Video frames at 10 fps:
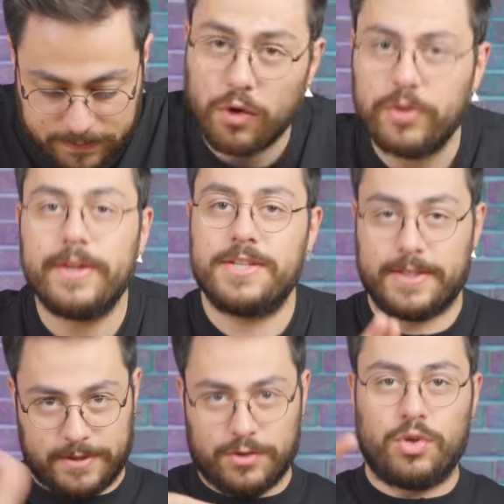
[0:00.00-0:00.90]

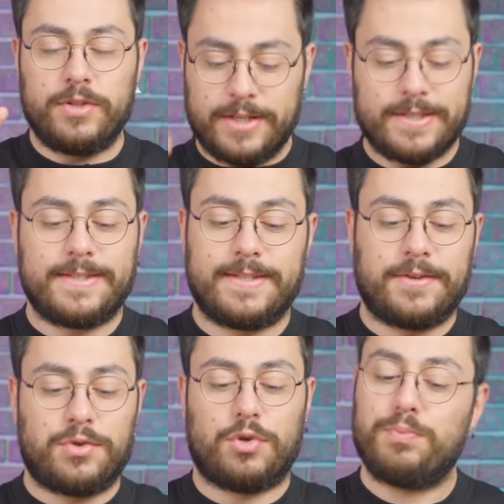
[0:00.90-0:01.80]
Göndereceğiz. Göndereceğiz.
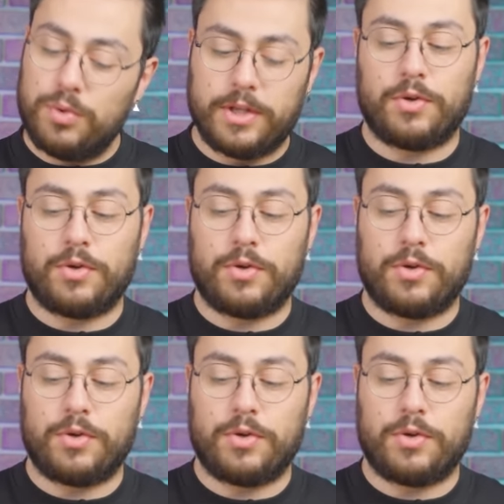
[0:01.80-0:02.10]
Sıkıntı yok. Bunu da